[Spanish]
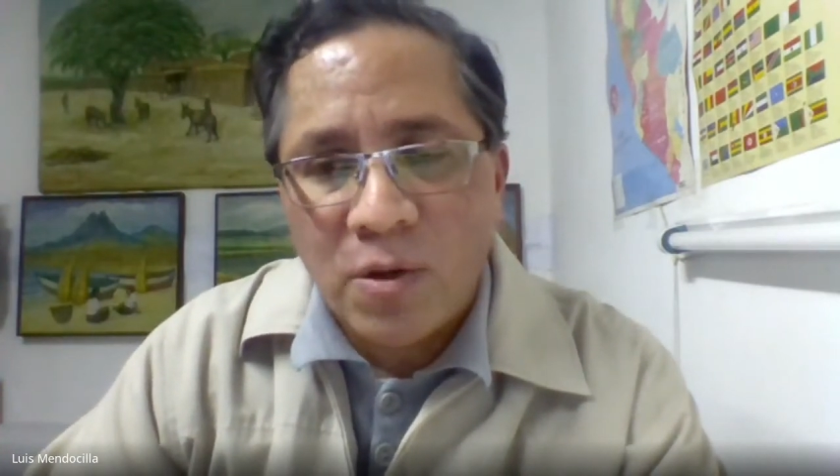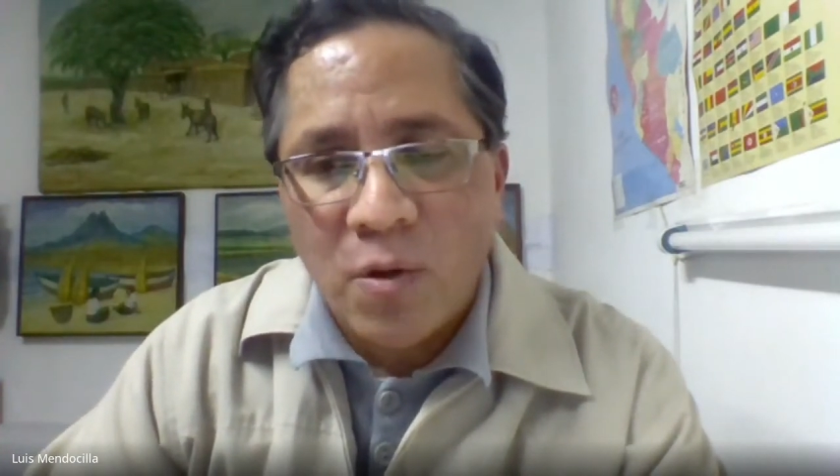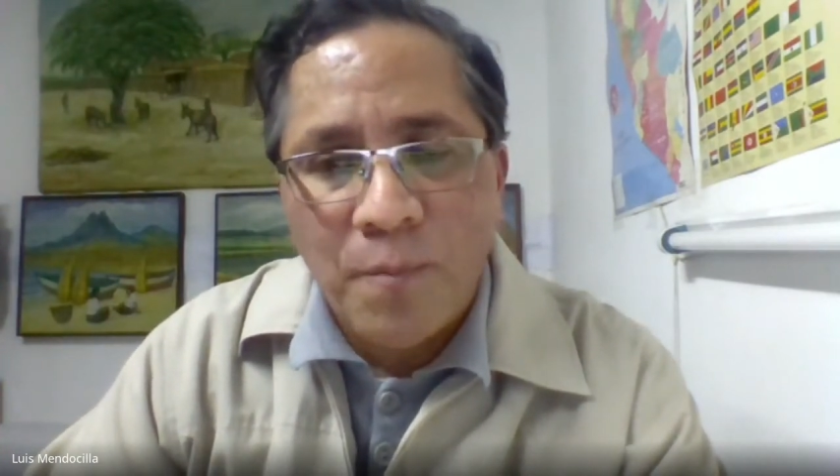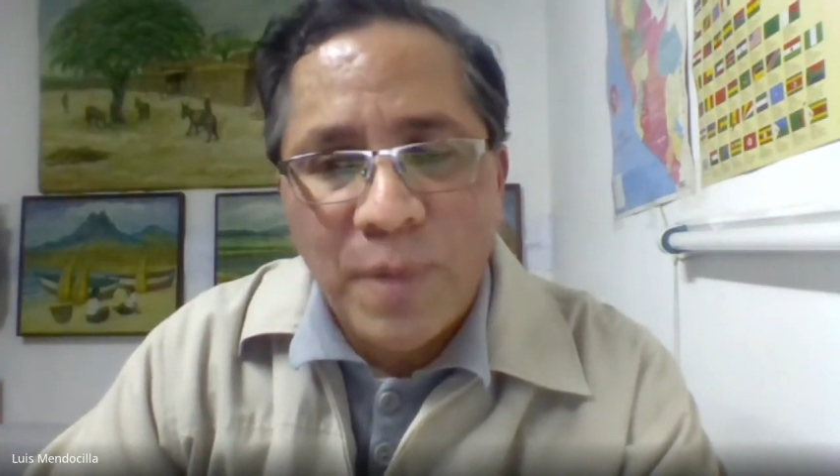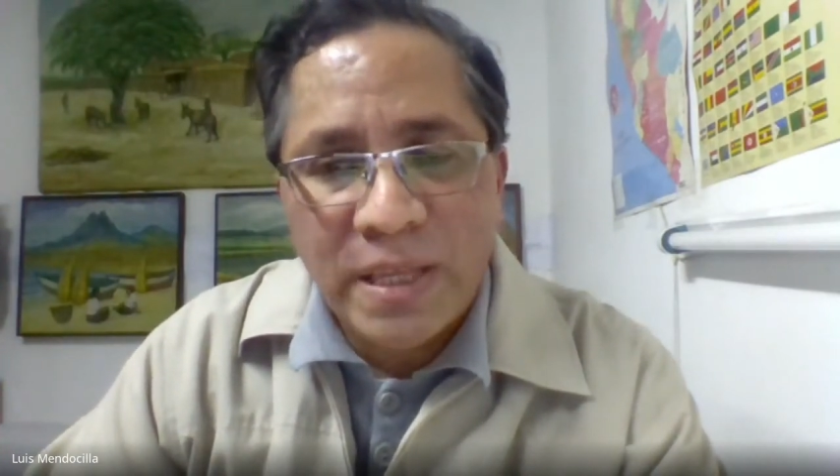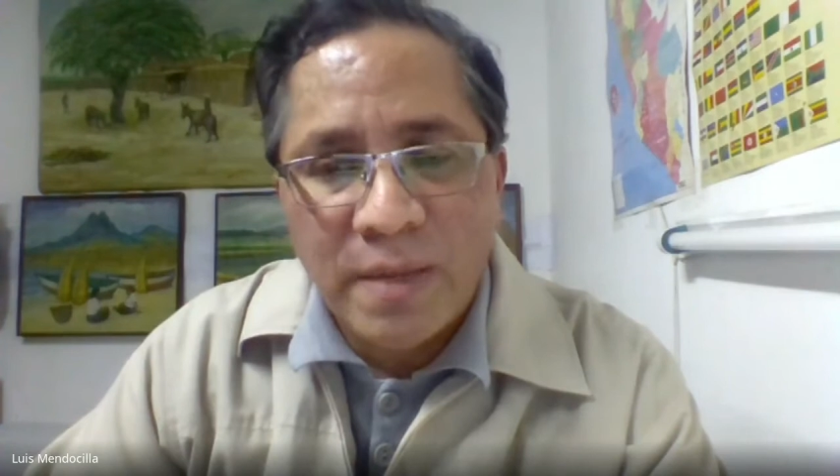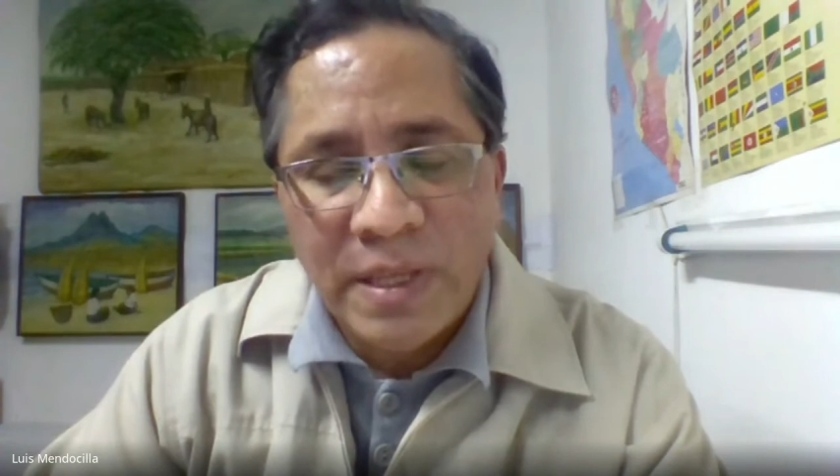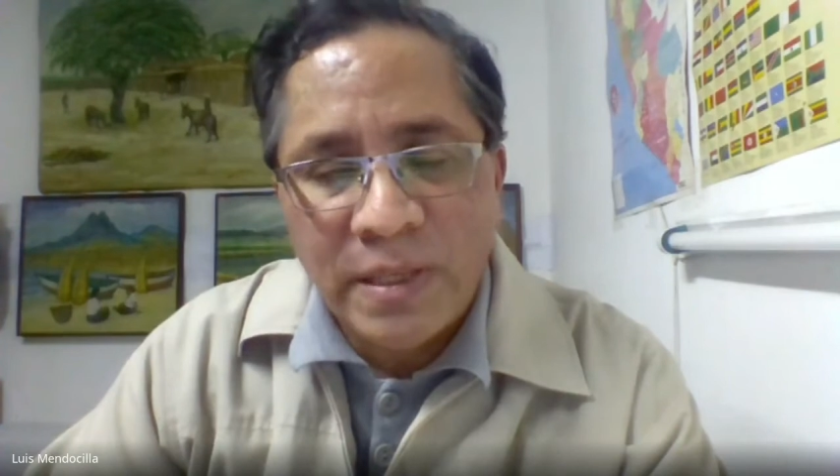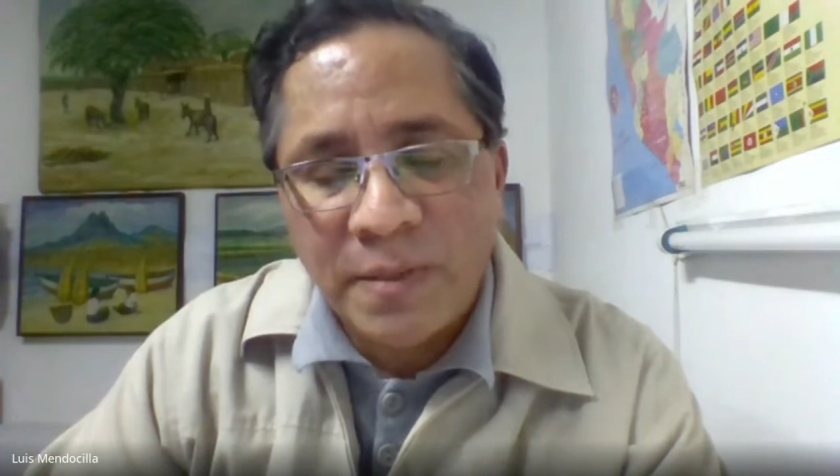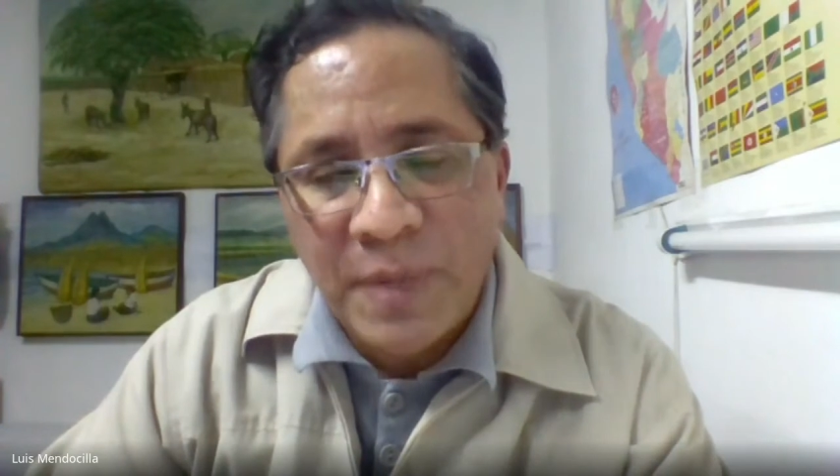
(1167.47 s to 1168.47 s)

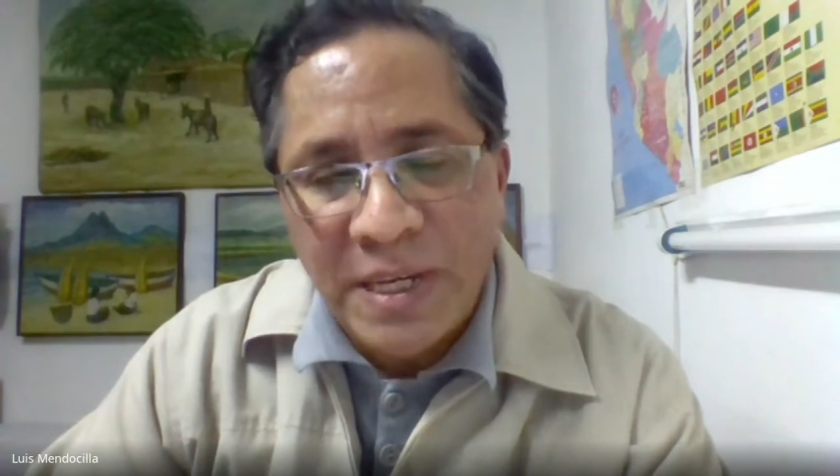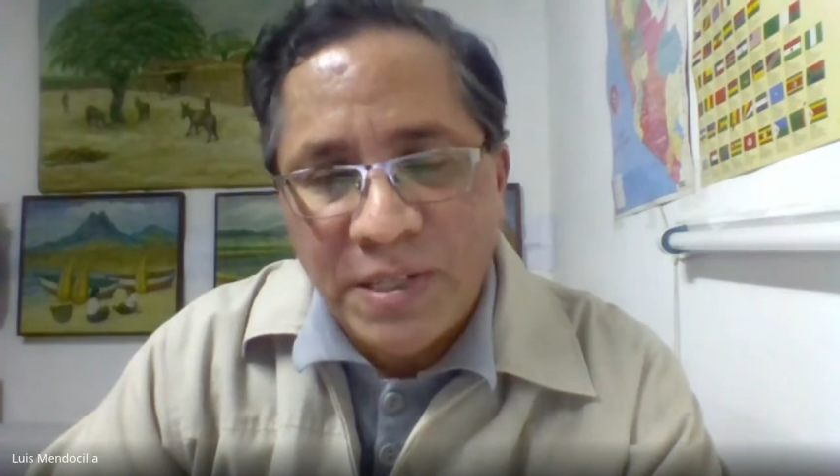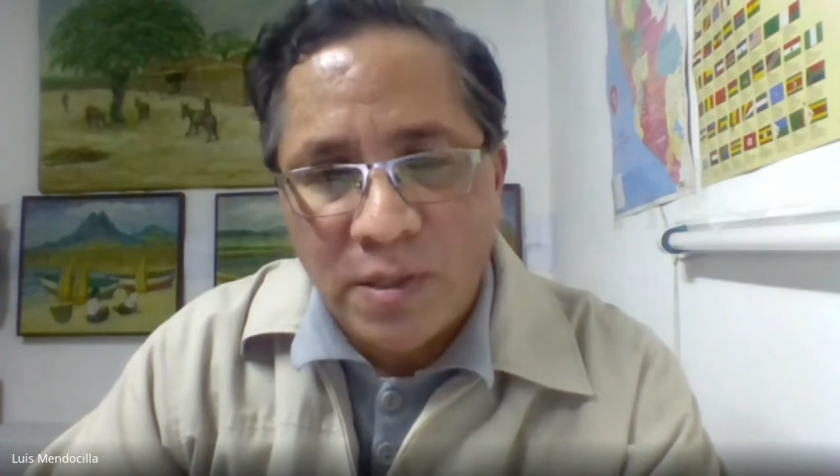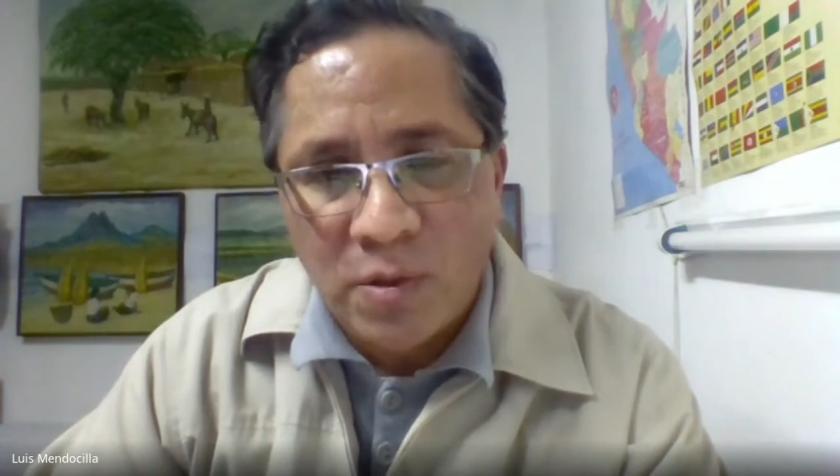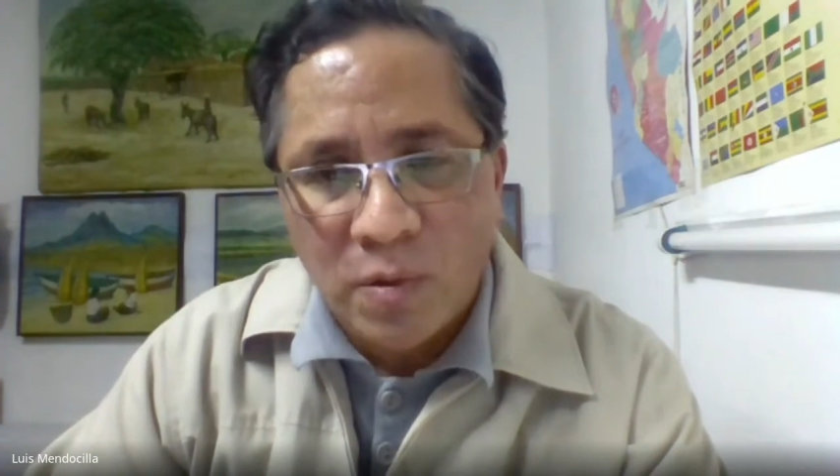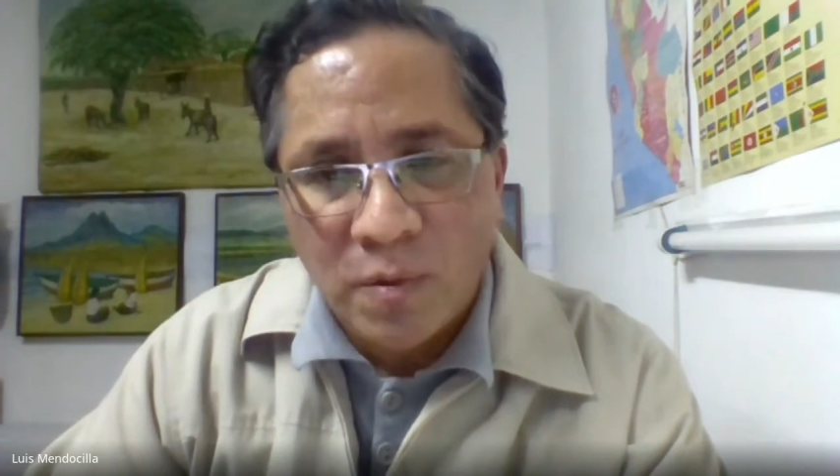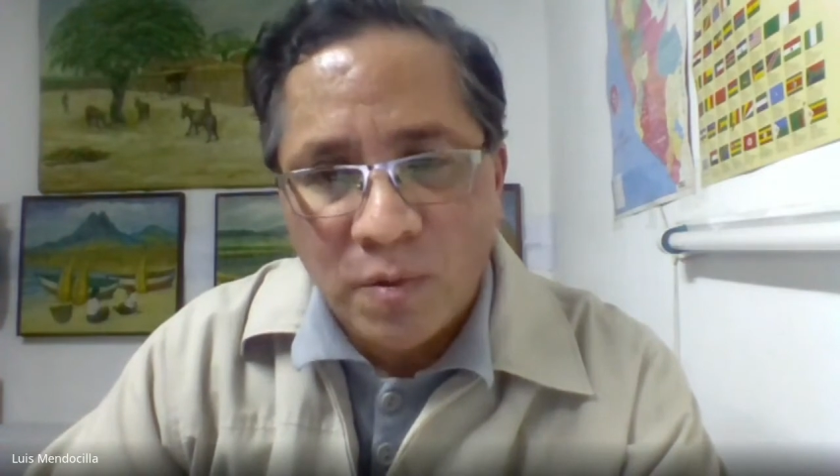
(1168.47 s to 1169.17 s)
completamente explícito.